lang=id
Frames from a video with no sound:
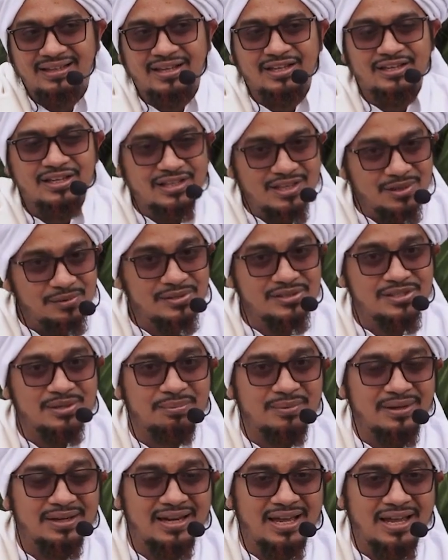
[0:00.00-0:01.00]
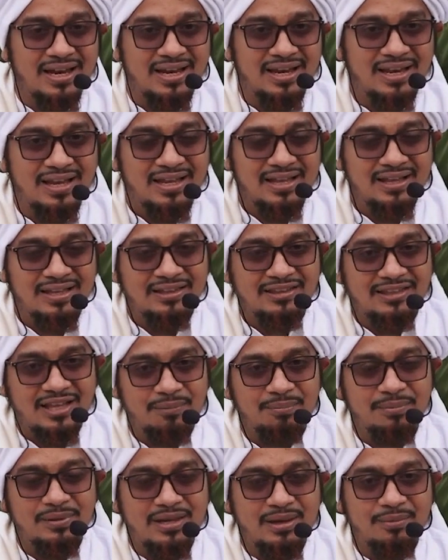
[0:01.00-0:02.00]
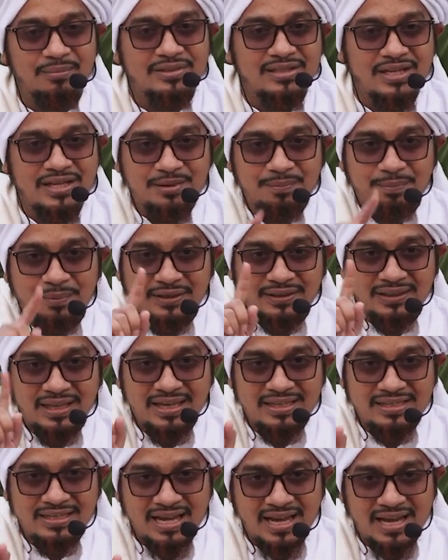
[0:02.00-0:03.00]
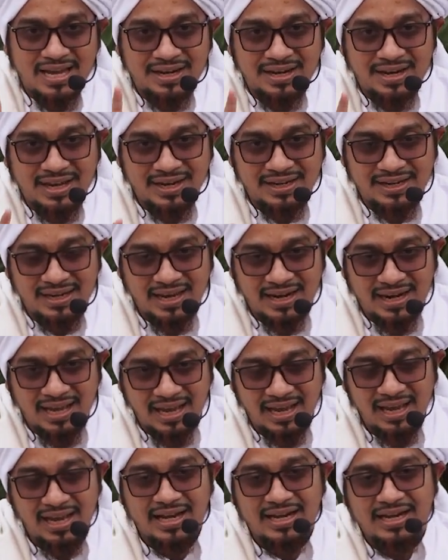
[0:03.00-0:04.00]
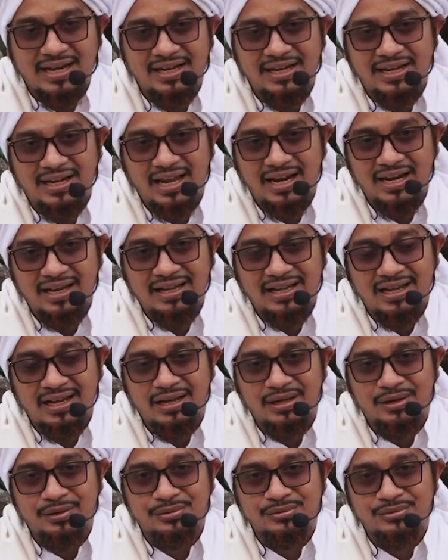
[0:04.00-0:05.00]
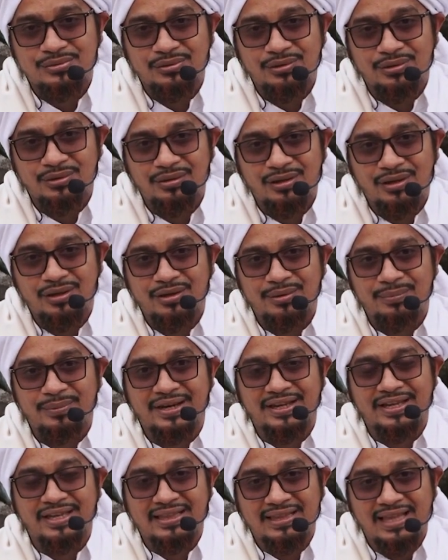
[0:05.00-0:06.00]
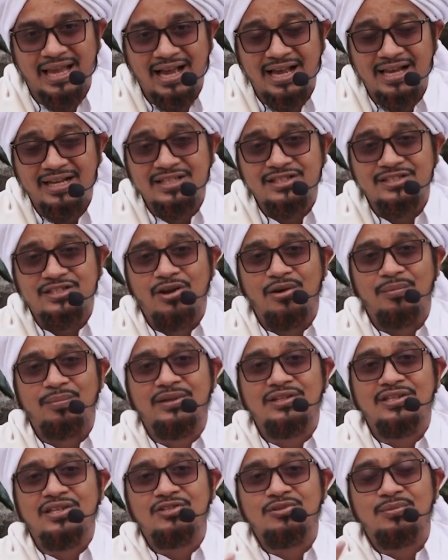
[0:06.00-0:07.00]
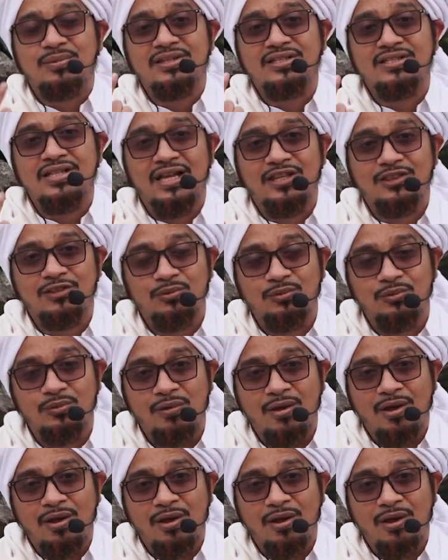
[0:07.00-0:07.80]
Dan kita wajib kenal. Tapi yang menjadi pertanyaan adalah kenalkah Rasulullah kepada kita? Jawabannya cuma satu.